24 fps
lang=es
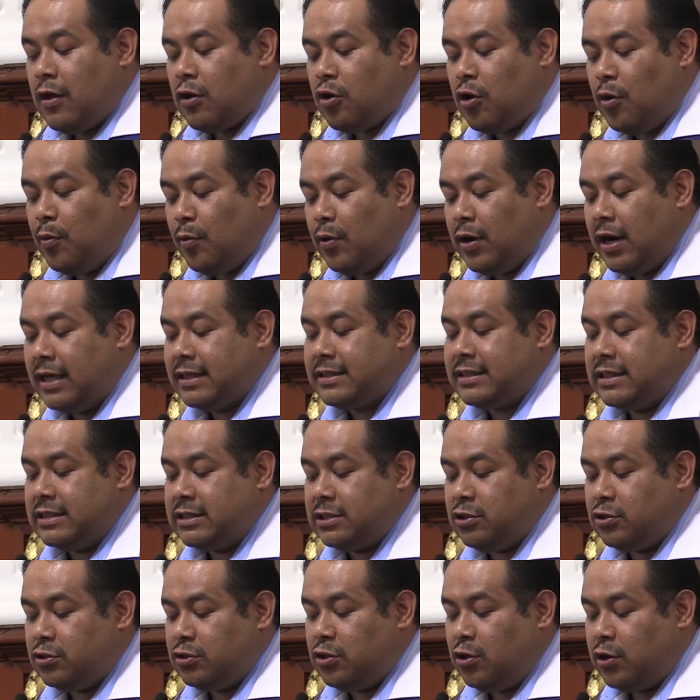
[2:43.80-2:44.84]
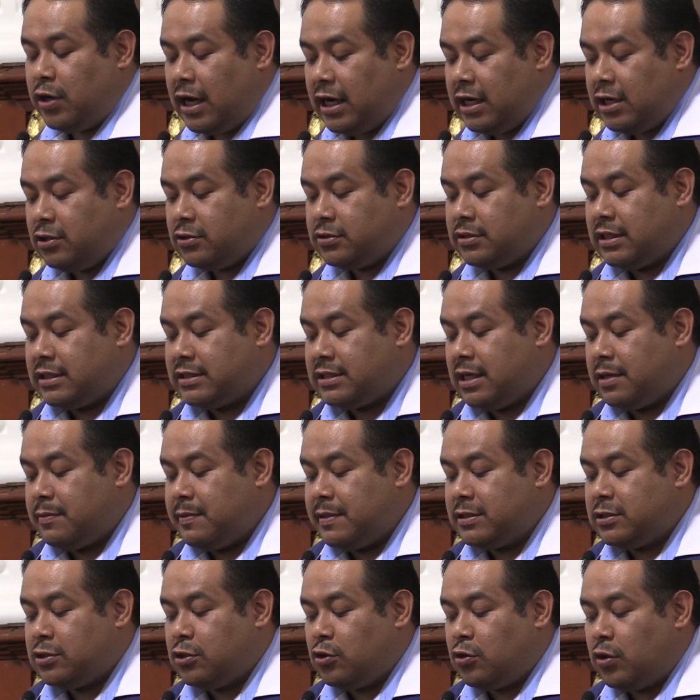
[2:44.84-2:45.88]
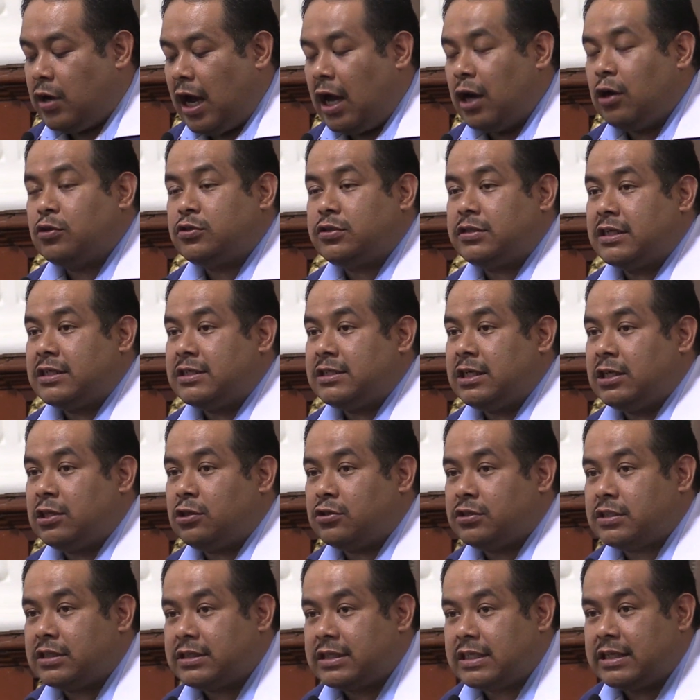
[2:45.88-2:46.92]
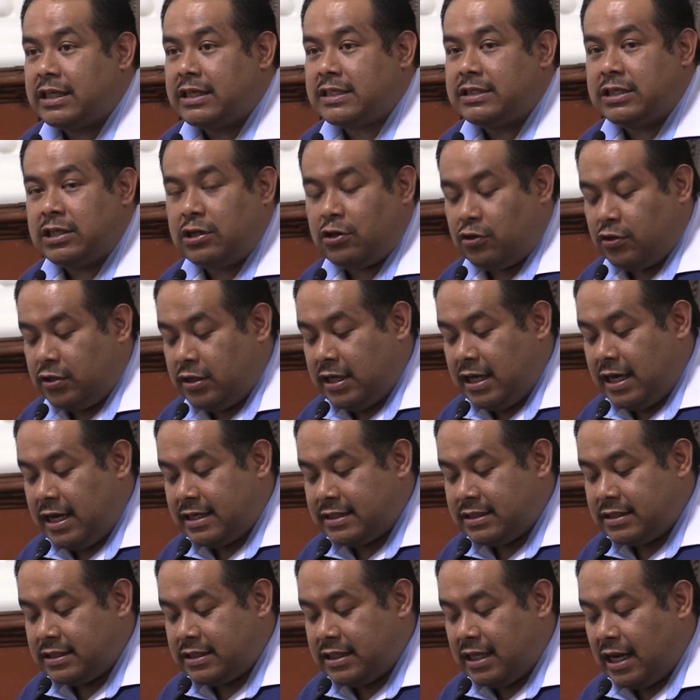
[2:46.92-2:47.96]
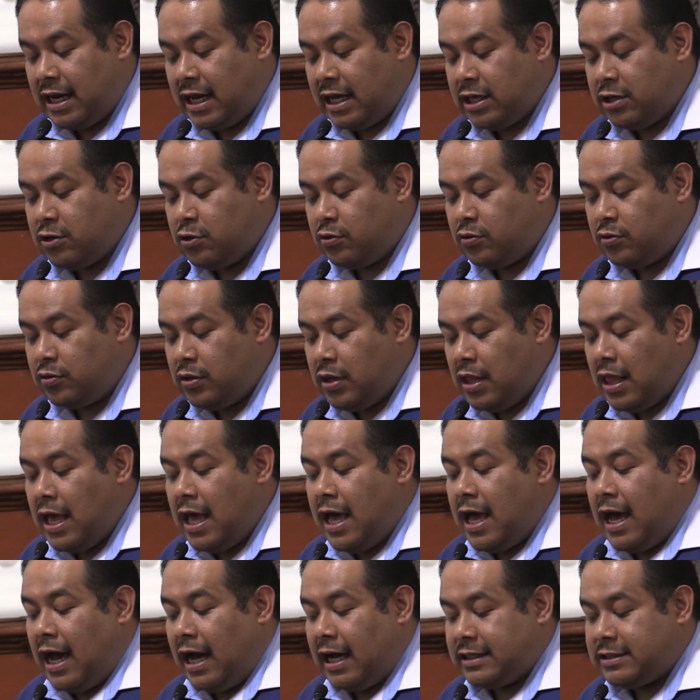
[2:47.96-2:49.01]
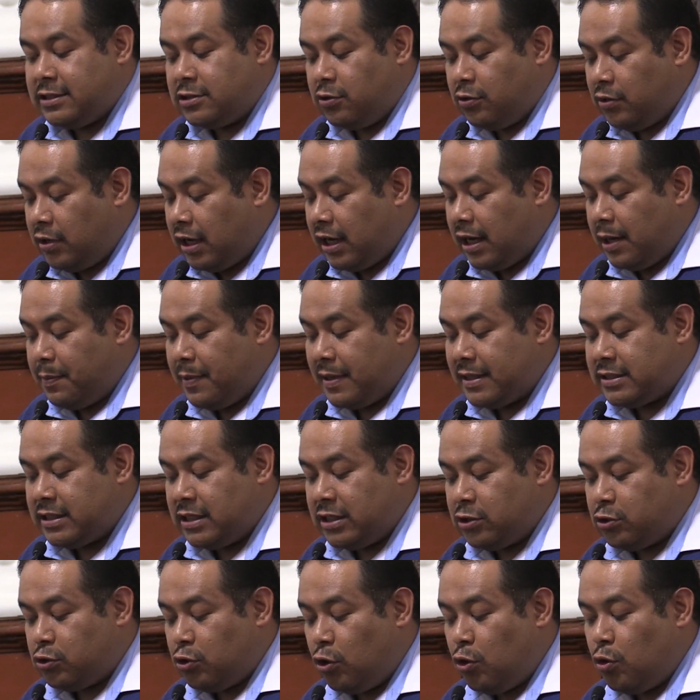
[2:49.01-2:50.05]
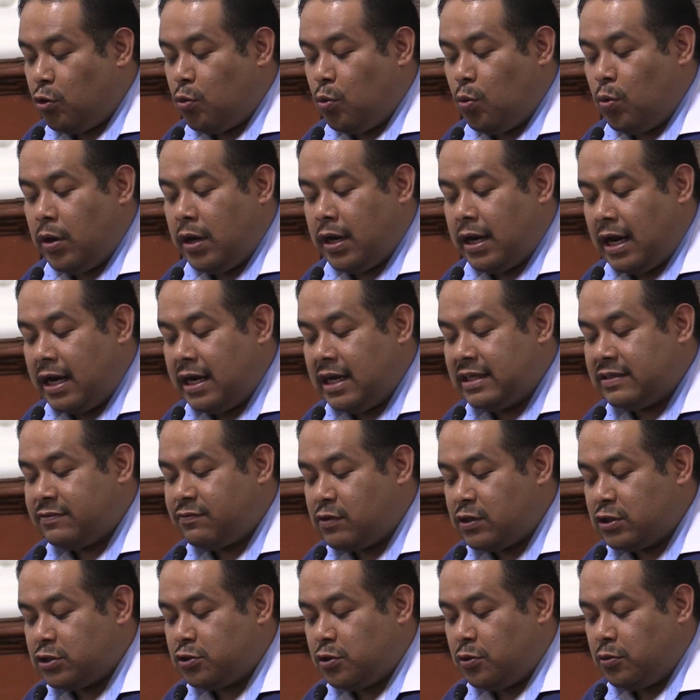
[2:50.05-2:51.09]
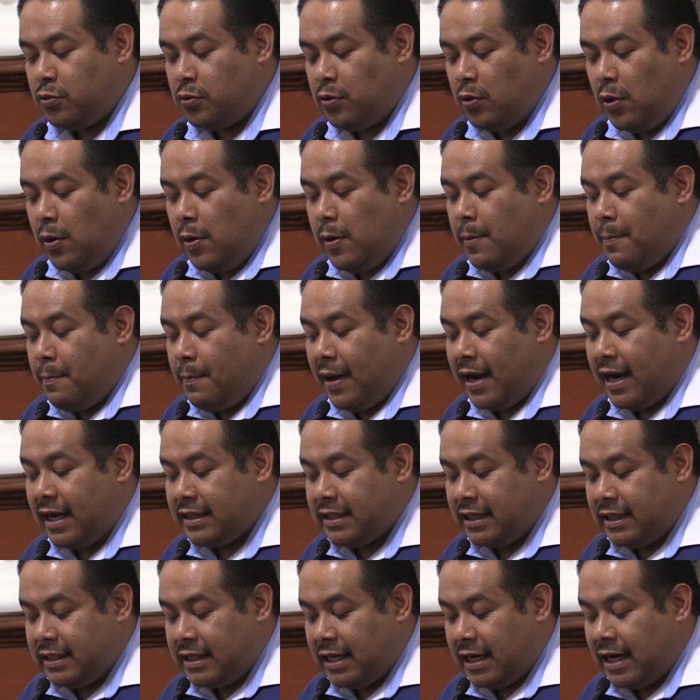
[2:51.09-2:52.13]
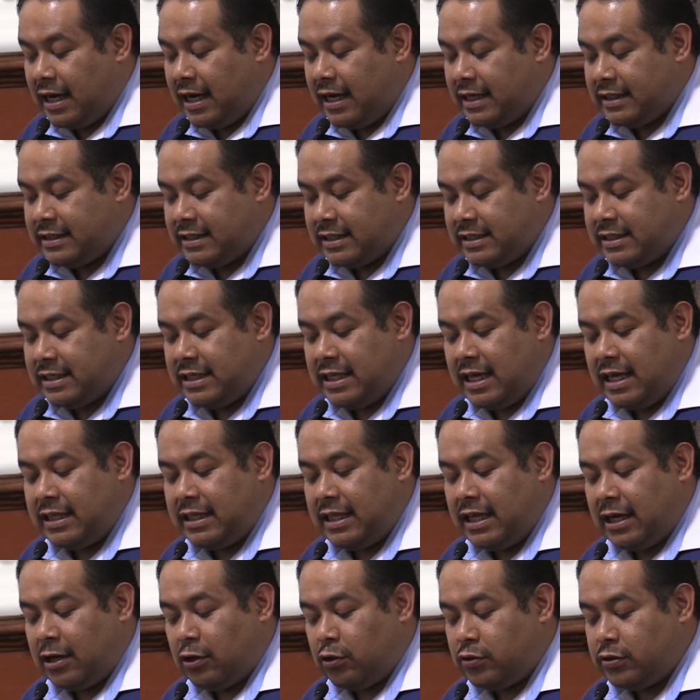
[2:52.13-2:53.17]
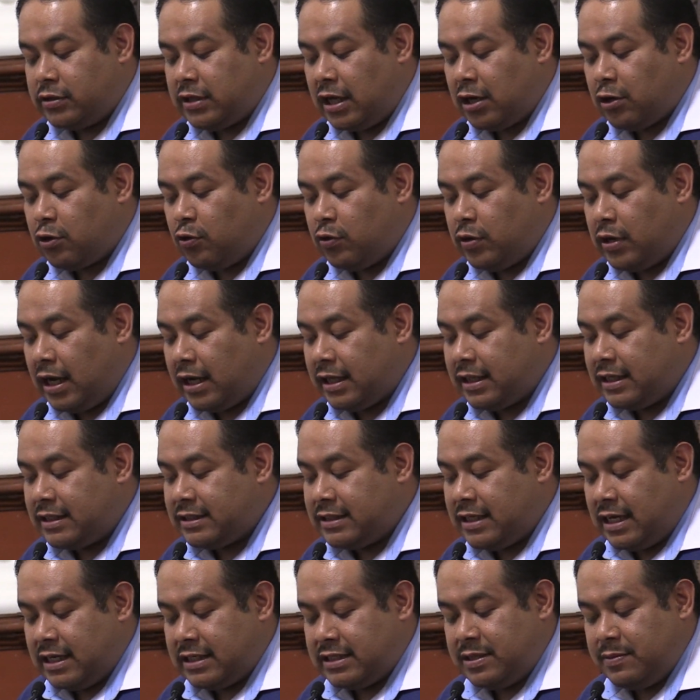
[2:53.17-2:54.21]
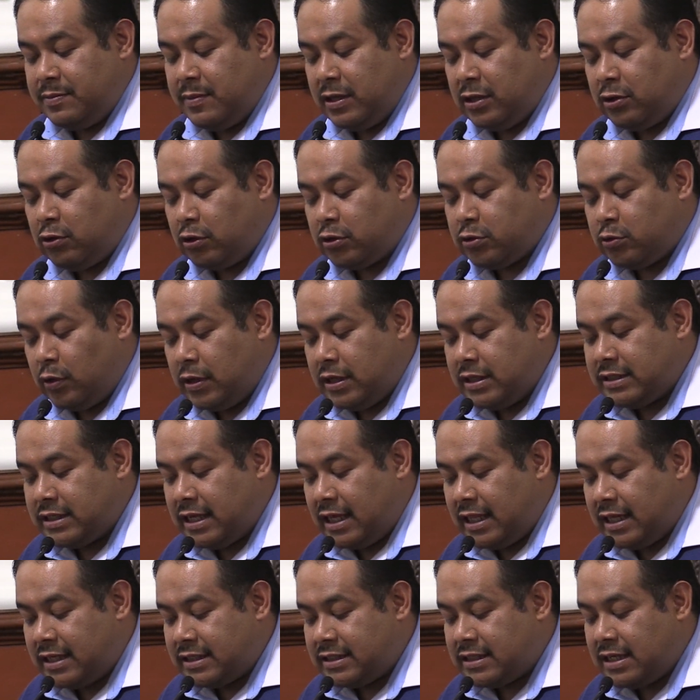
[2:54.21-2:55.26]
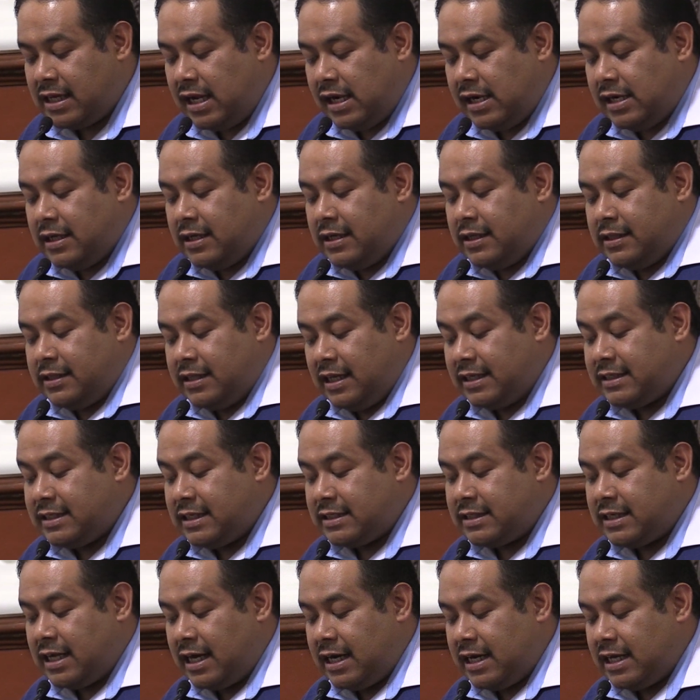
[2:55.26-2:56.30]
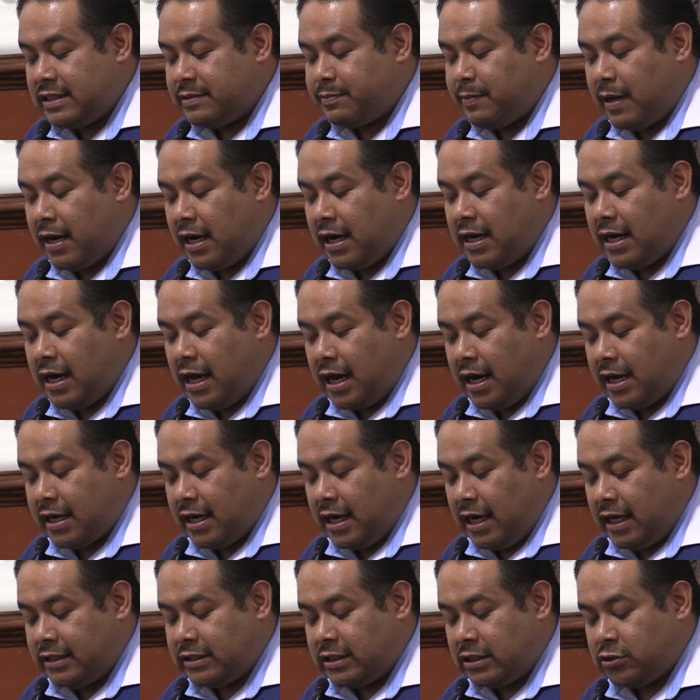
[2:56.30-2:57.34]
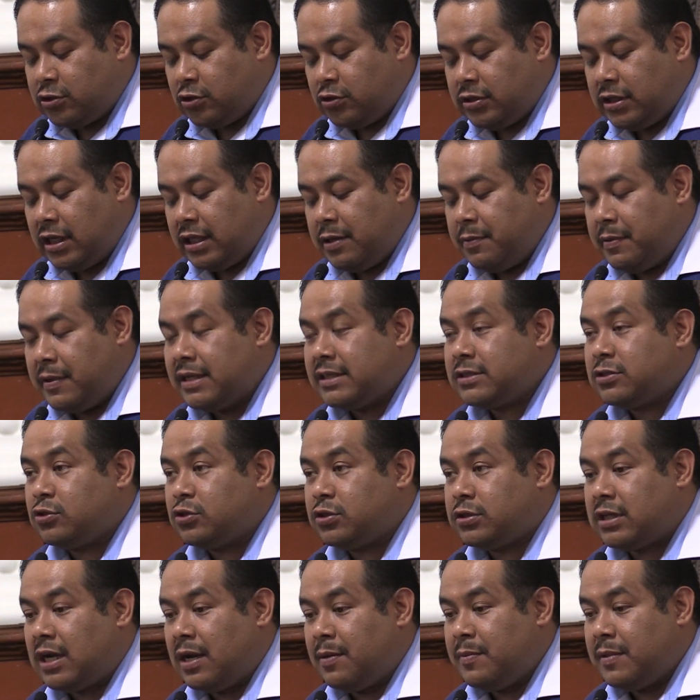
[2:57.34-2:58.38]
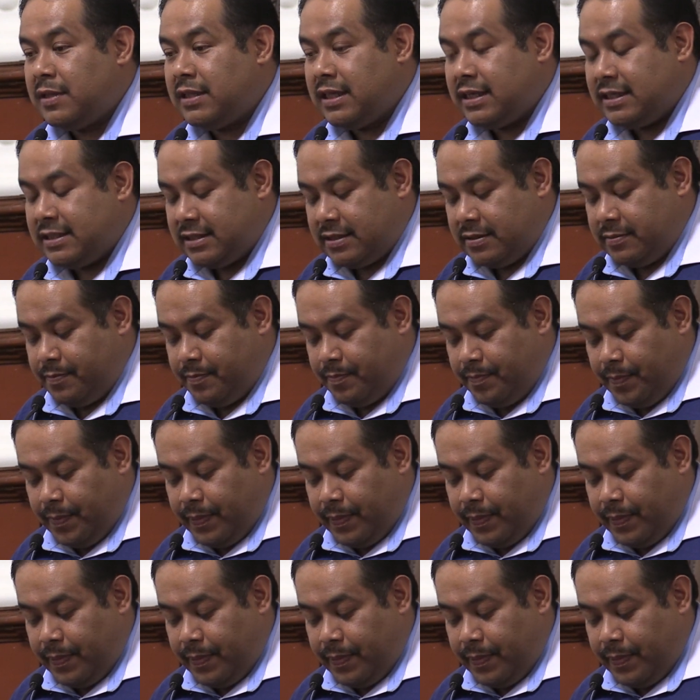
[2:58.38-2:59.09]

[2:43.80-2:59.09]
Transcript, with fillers: como la extensión de horarios de servicio a los 365 días del año acción que representó un gran esfuerzo para atender la necesidad de contar con actas de nacimiento actualizadas necesarias para la realización de diversos trámites.